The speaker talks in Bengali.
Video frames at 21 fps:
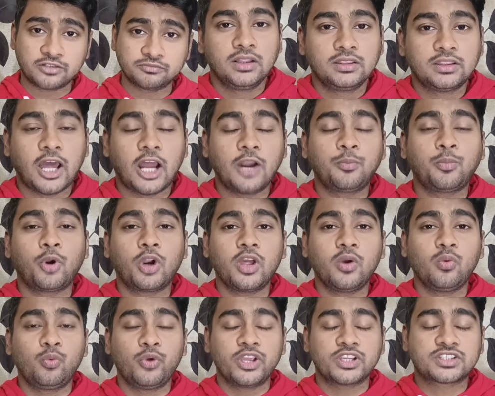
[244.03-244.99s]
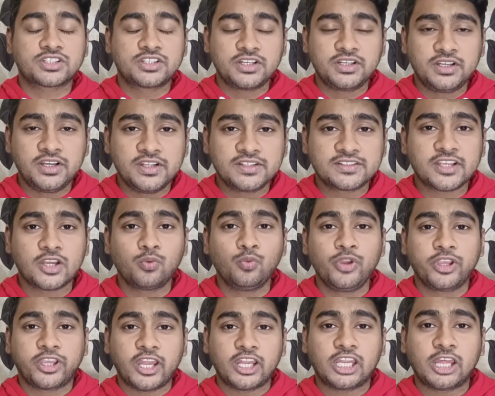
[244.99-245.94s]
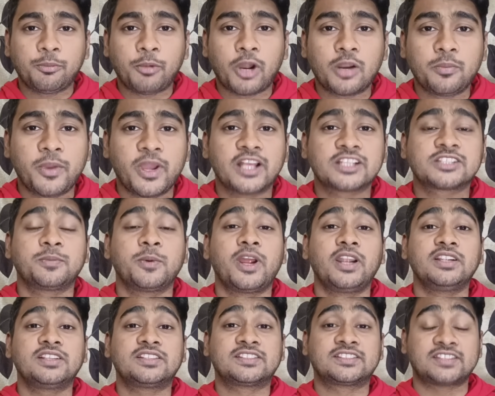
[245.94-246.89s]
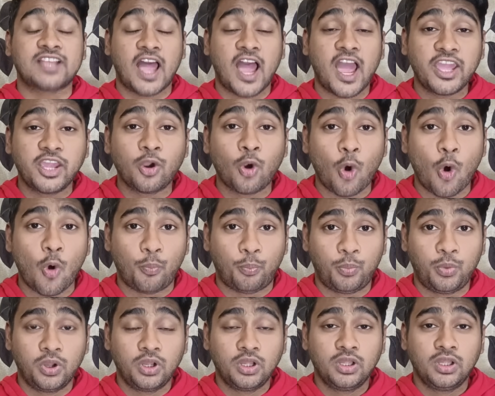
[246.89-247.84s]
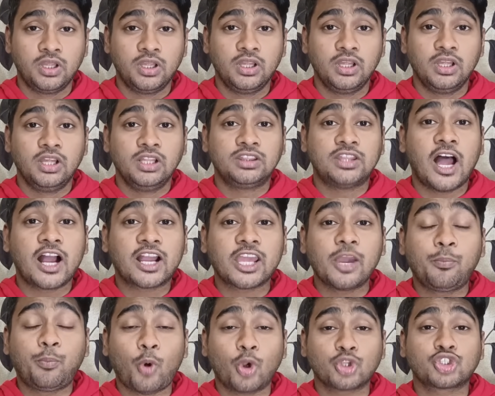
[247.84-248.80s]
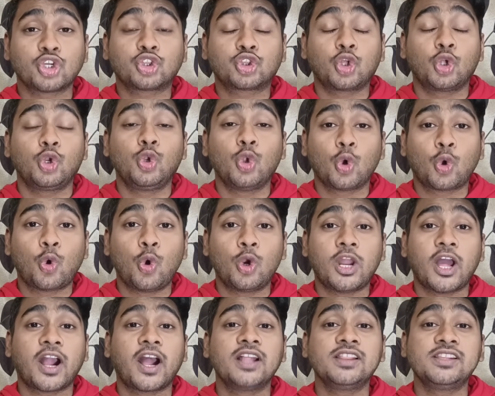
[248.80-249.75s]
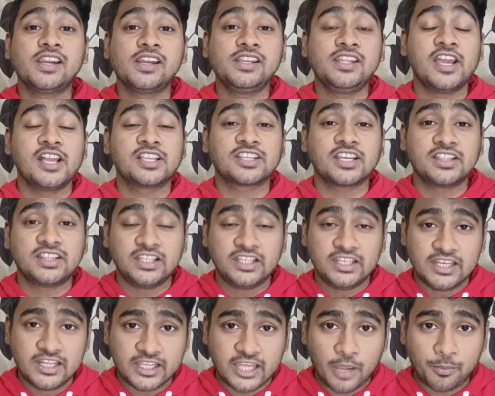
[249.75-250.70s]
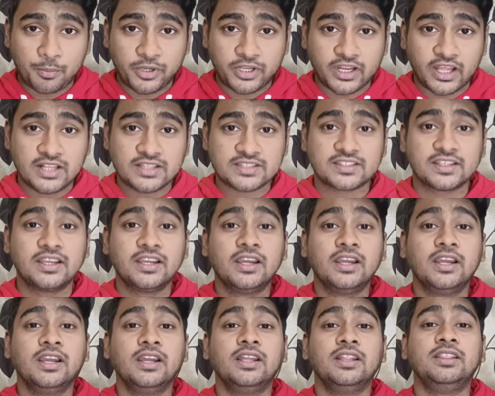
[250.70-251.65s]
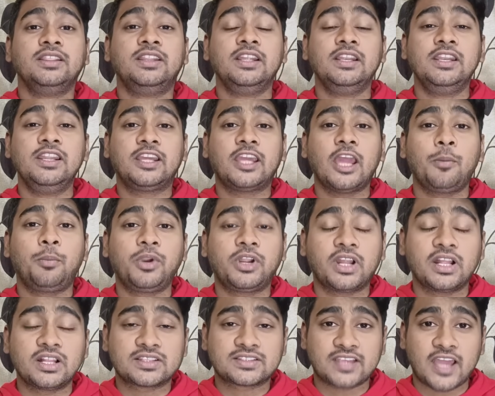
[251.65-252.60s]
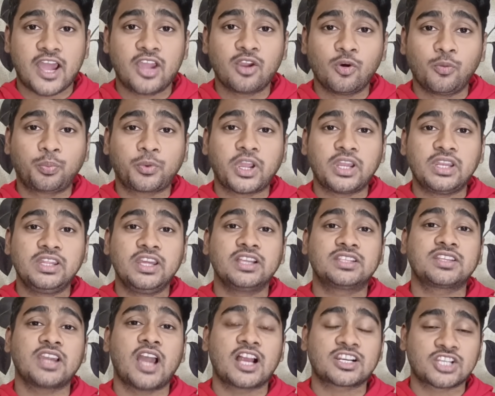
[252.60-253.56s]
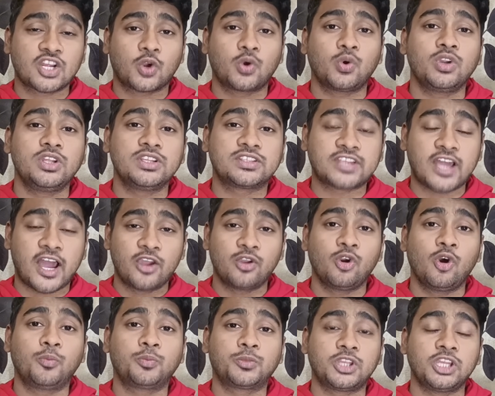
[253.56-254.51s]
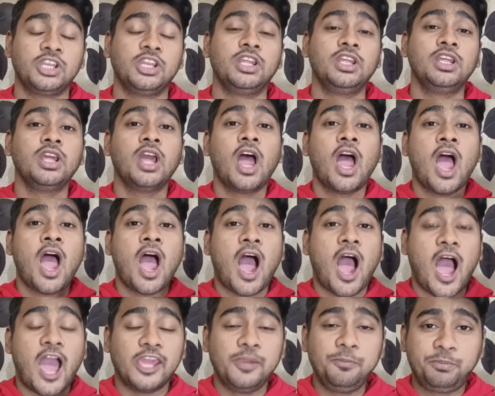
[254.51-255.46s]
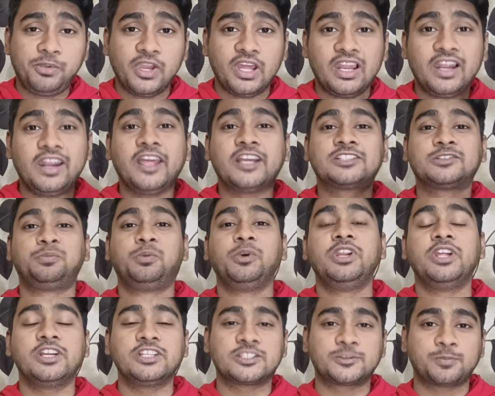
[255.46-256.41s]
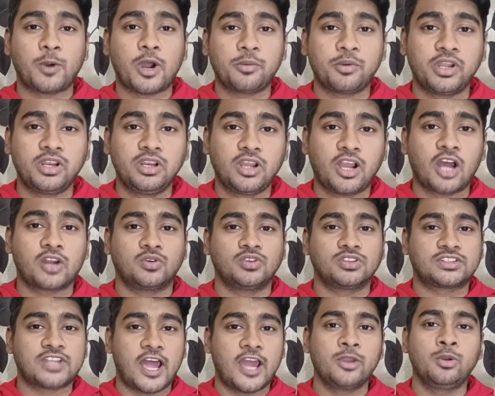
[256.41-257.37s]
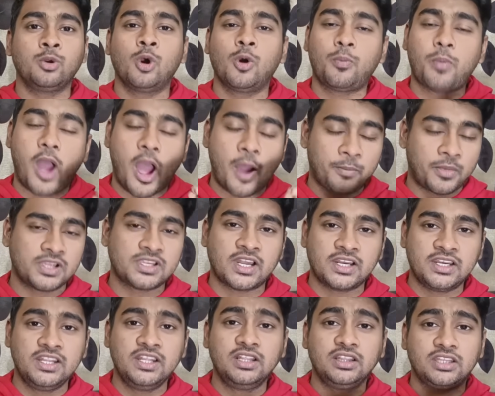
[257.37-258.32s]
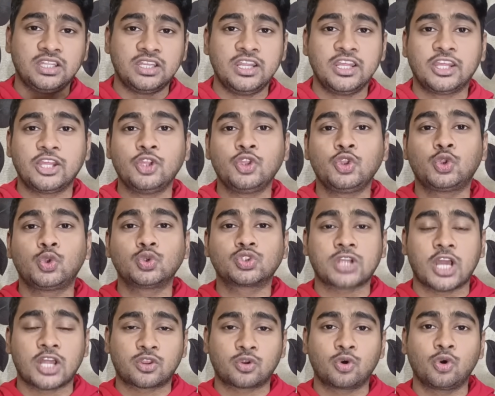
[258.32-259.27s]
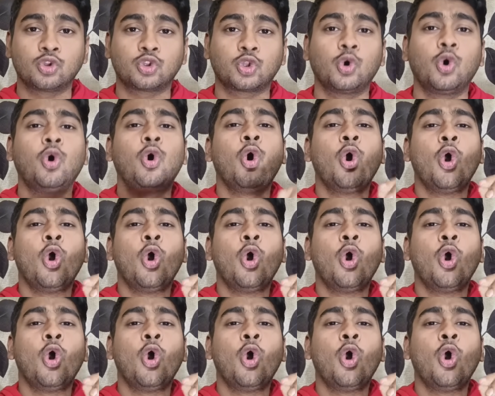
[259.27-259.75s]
আর তারপরে ওয়েস্ট ইন্ডিজের উইকেট কিপার ব্যাটসম্যান সাই হোপ তাকে পঁচাত্তর লক্ষ টাকা দিয়ে নিয়েছে দিল্লি ক্যাপিটালস দিল্লি ক্যাপিটাল সাইহোপকে নিয়েছে আশা করি সাইহোপ তিনি আইপিএল এর এক্সপিরিয়েন্স পাবেন কারণ সাইহোপ আমরা জানি তিনি কিন্তু সাধারণত